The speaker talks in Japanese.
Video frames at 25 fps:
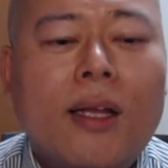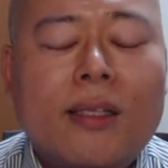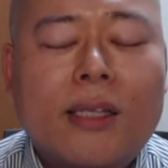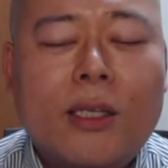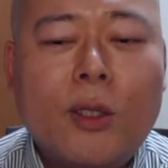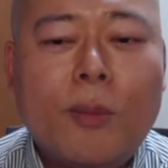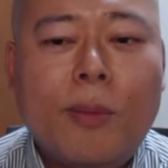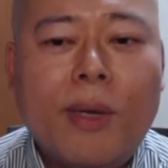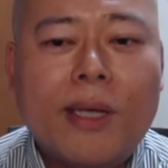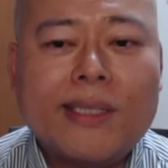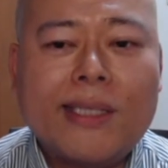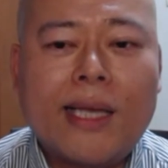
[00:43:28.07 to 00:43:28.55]

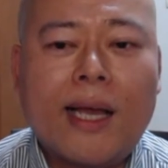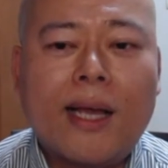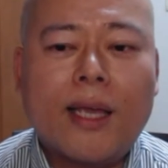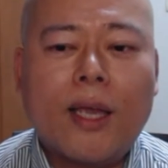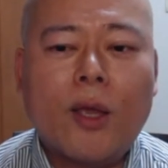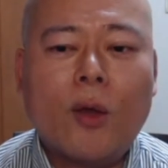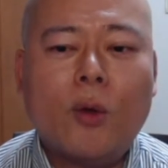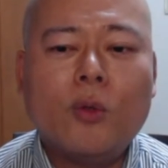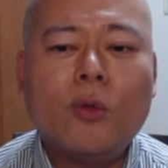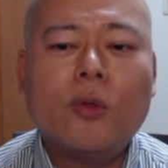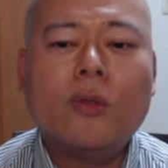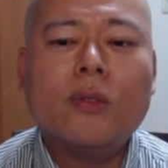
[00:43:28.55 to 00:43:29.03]
例えば
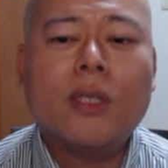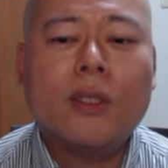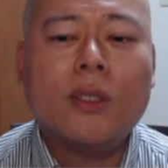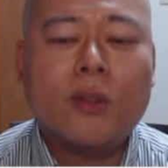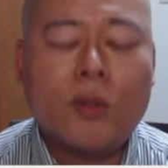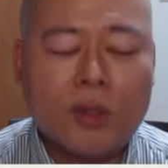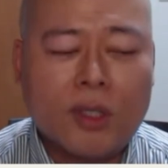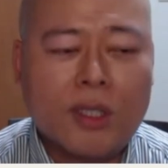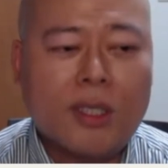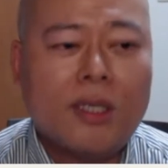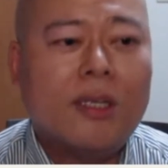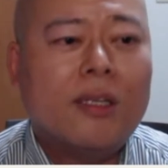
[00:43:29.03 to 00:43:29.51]
酒を飲んだ
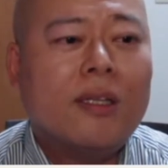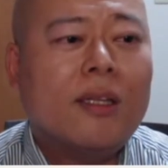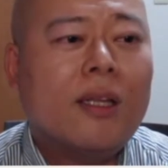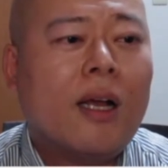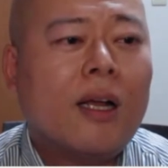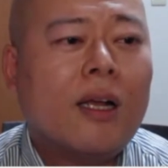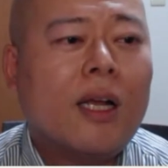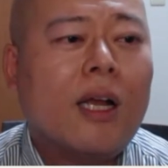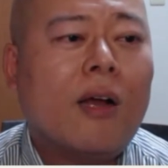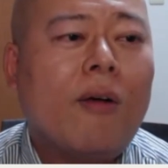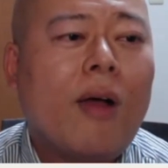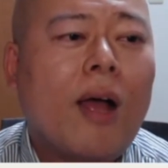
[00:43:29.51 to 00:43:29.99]
ときな
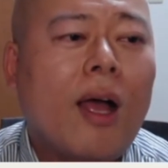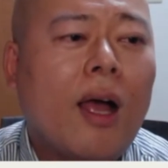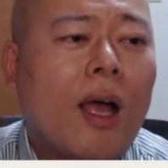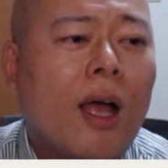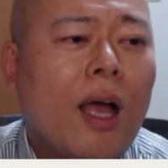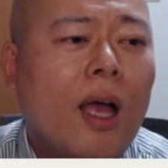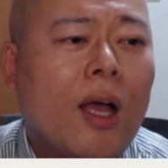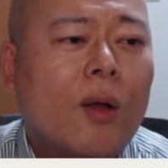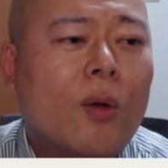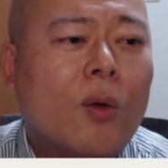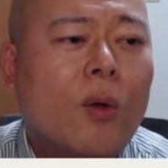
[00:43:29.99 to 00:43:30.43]
んかは、